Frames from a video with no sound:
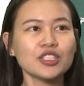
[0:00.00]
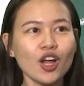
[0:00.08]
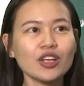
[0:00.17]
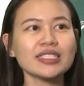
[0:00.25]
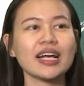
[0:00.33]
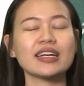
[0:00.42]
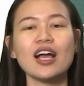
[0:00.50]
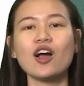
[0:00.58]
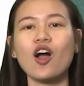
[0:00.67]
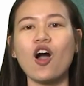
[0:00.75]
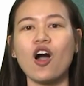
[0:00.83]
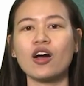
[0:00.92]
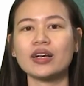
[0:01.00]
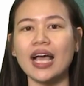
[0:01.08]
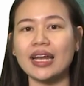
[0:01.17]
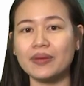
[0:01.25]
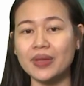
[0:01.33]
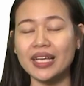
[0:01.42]
นอกจากเรื่องของ
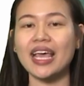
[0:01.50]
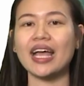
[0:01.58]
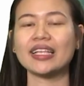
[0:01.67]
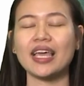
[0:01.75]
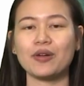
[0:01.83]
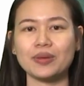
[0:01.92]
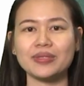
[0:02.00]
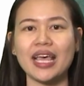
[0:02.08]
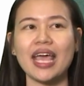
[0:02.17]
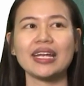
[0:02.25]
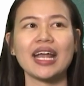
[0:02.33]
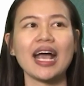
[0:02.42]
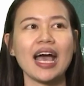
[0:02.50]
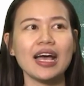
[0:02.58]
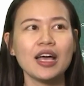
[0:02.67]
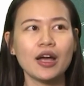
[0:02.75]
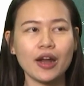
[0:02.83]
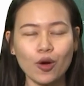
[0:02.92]
การดำเนินการเกี่ยวกับเซตนะคะ
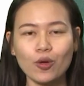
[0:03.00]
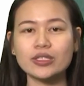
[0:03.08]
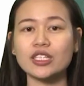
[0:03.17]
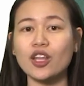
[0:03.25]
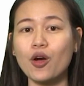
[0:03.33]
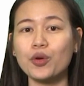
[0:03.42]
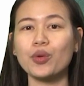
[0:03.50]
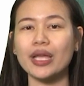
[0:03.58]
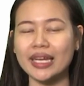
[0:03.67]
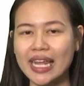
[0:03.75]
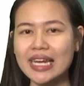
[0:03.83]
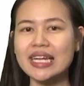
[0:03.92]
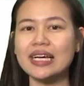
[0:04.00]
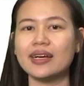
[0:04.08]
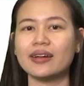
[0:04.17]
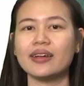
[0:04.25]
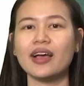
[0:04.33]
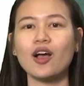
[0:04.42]
เราควรจะต้องรู้อีกนิดนึง
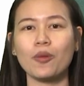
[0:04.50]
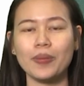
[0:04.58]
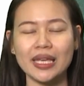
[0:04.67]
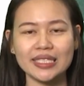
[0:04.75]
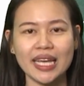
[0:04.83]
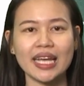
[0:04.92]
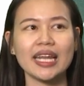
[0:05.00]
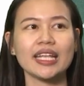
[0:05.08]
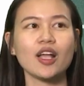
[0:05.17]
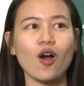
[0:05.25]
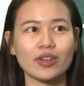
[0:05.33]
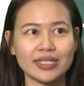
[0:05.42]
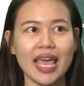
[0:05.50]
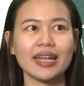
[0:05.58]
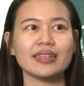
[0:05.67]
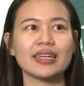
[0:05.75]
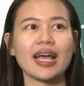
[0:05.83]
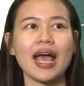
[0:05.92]
เรื่องของพีชคณิตของเซต
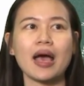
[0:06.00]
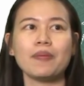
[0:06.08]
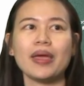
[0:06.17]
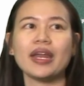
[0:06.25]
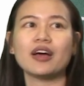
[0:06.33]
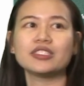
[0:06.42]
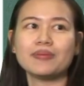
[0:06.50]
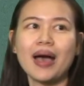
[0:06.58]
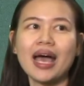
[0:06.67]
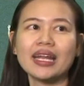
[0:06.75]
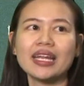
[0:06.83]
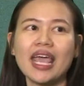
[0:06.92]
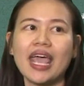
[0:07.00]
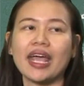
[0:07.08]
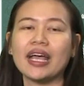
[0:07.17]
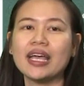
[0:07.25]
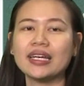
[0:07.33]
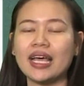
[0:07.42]
นะคะ เป็นอัลจิบ้านั่นเอง
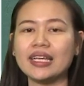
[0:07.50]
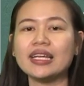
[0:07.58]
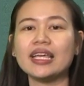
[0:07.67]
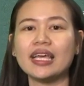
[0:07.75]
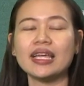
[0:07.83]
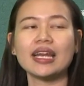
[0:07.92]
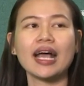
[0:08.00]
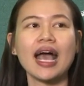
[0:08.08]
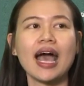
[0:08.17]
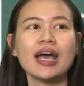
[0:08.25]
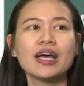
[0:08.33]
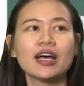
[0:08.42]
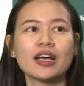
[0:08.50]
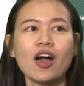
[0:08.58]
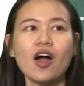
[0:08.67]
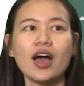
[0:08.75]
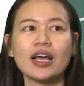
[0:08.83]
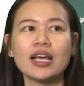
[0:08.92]
ในที่นี้นะคะ
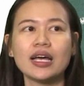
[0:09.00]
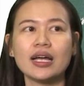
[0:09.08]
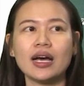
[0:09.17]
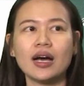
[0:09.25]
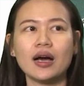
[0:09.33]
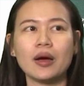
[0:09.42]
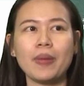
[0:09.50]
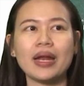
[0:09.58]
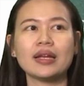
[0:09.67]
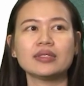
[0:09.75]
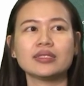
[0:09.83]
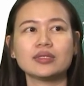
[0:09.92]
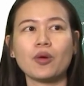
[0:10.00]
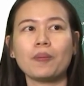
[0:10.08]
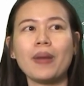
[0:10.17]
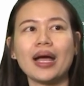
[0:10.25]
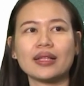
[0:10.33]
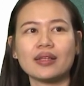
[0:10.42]
ก็เป็นสม
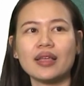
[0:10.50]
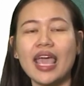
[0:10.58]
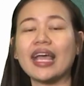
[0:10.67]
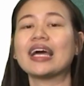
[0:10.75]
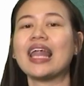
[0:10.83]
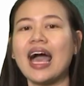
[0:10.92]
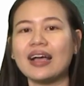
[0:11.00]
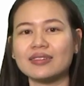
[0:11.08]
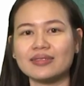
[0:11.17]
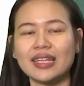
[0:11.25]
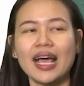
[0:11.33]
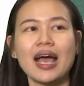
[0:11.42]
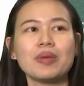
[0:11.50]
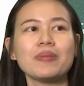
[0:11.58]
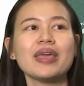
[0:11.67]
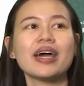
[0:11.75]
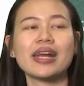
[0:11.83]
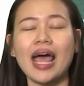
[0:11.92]
บัติเอกลักษณ์นะคะไม่
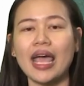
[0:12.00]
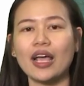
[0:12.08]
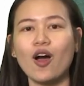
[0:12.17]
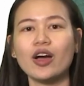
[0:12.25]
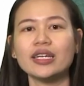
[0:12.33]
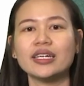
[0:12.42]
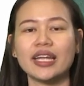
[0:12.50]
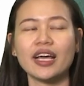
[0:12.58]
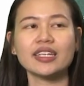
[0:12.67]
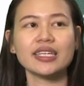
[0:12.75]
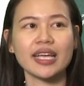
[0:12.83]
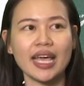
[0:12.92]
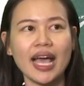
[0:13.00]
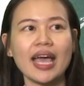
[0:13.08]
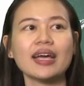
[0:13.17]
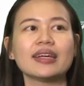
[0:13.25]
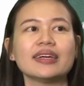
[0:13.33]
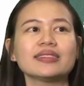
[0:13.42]
มีอะไรข้อ1เนี่ยก็จะคล้า
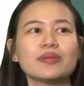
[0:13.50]
ยๆกับเรื่